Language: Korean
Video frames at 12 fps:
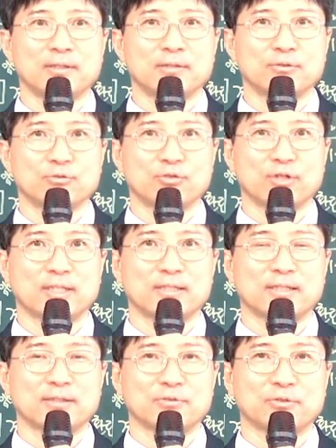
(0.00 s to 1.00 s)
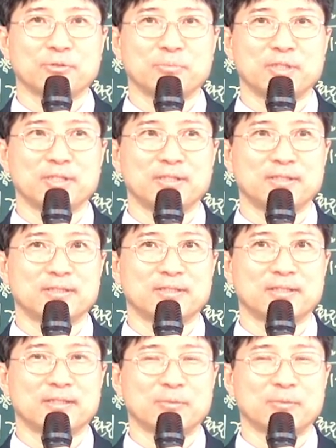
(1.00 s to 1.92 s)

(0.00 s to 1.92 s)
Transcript: 우크라이나도 이미 이제